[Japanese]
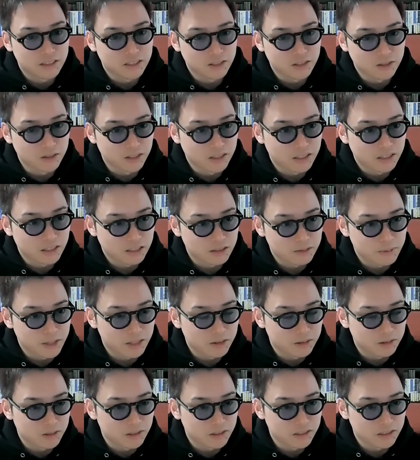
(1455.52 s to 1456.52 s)
資料で説
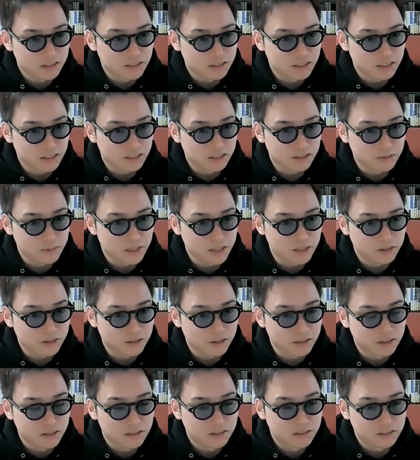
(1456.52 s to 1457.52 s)
明、動画にして説明
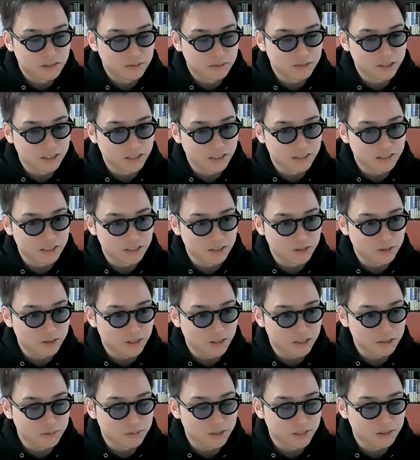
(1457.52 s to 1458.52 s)
とか、難しいと
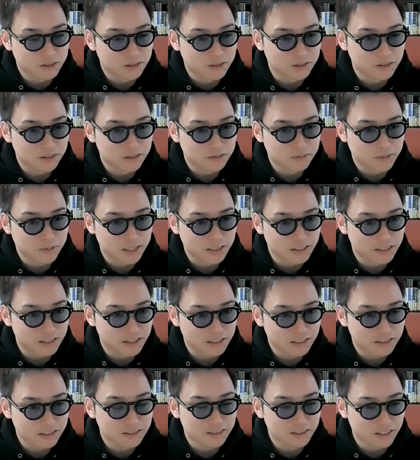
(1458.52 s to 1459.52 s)
ころありますと。まあ
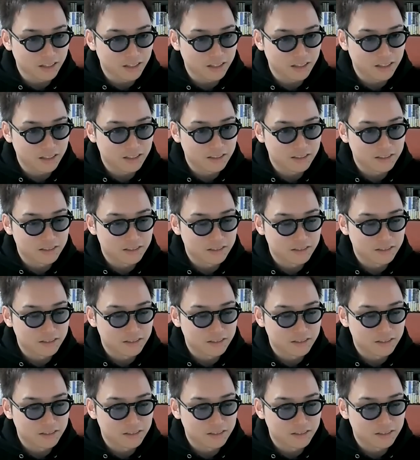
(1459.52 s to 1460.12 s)
大変ですよね。